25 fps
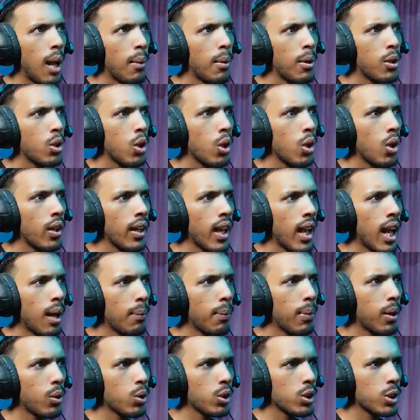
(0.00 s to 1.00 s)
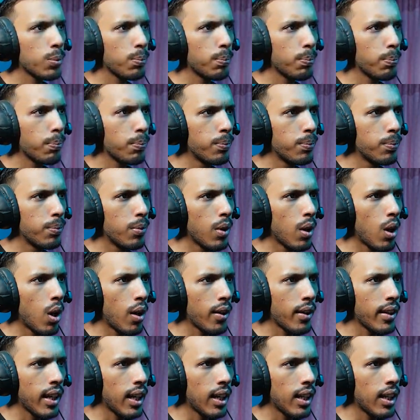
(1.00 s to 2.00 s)
अभी तो यहाँ पे कुछ
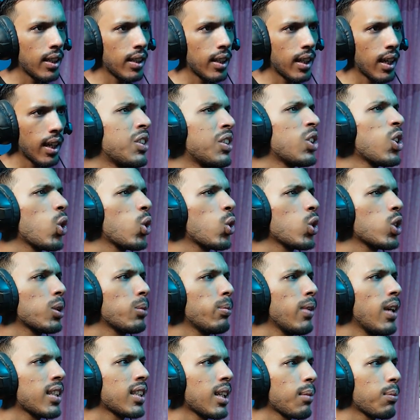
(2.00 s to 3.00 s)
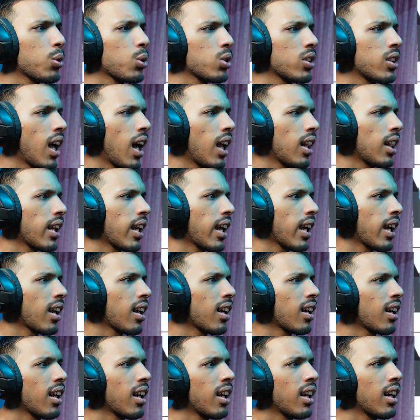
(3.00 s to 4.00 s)
और देख लेते जो कुछ भी है सब कुछ डाल दे
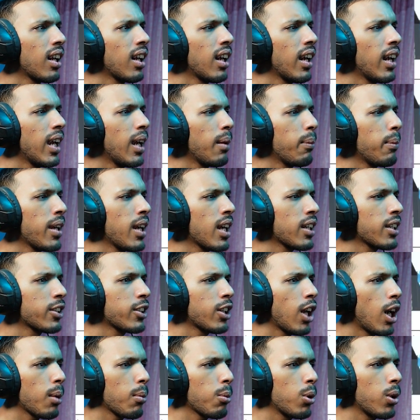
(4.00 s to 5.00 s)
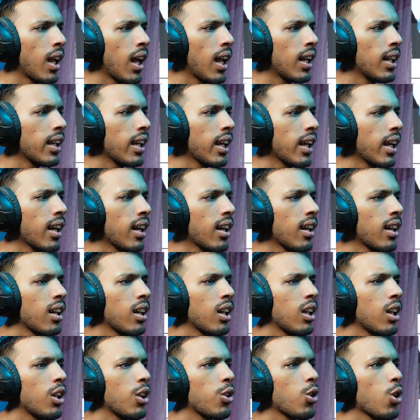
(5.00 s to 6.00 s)
ए बी एस टर्बो डाल दे
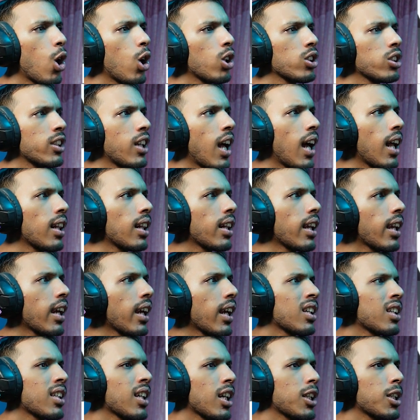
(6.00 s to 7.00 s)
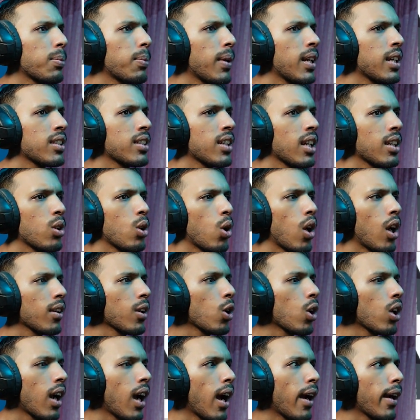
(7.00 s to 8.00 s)
नॉस डाल दे सस्पेंशन थोड़ा
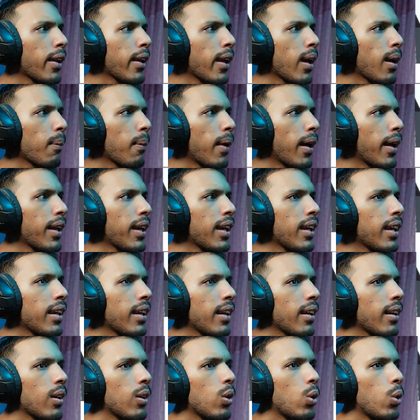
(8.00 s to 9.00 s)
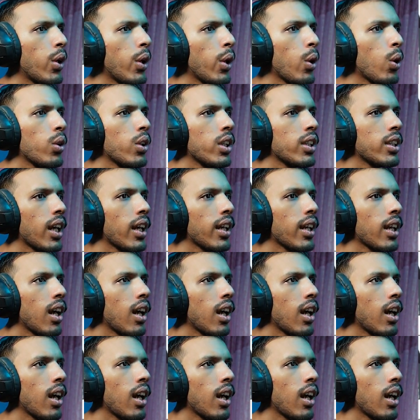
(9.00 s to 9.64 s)
सा गाड़ी हमारी उठी होनी चाहिए